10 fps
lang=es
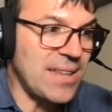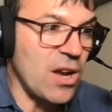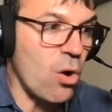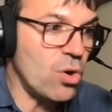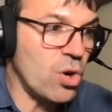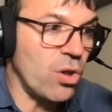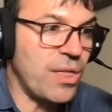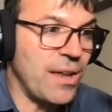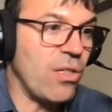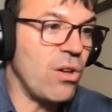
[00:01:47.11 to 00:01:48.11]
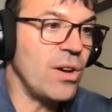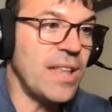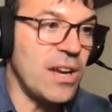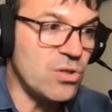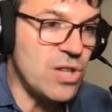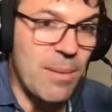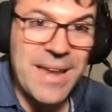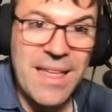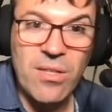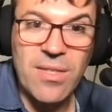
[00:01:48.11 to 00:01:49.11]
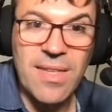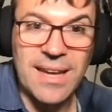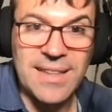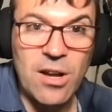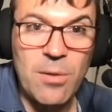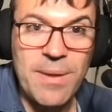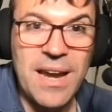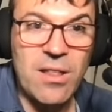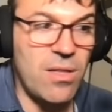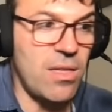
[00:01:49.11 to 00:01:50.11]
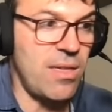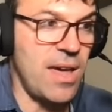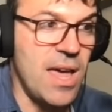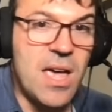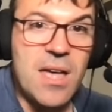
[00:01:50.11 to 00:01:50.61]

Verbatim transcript: Tengo 1,02 Ethereum ya minado desde que tengo el minero, desde,